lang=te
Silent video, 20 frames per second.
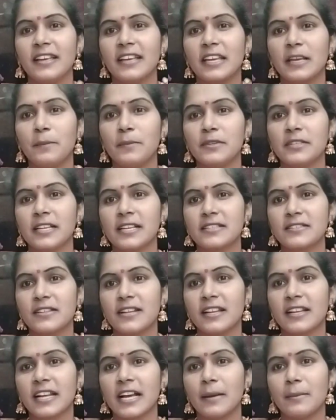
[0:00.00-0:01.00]
ఇంక ఇప్పుడు
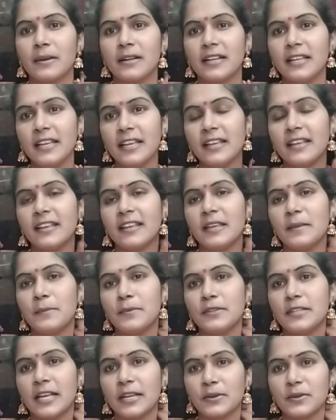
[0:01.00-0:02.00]
చేస్తున్నాను కాబట్టి
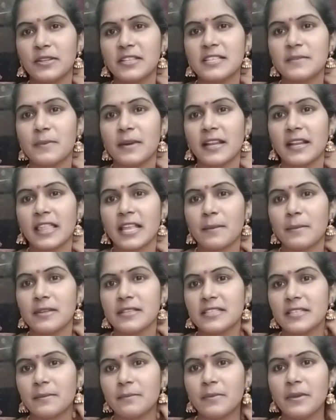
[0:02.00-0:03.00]
ఇప్పుడు దాని గురించి
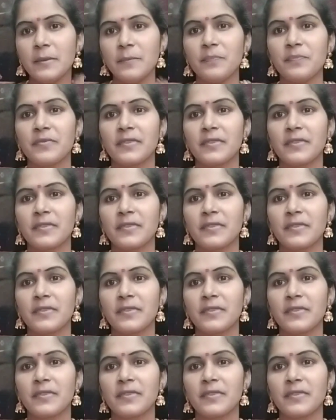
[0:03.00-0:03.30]
పెడదామని చెప్పి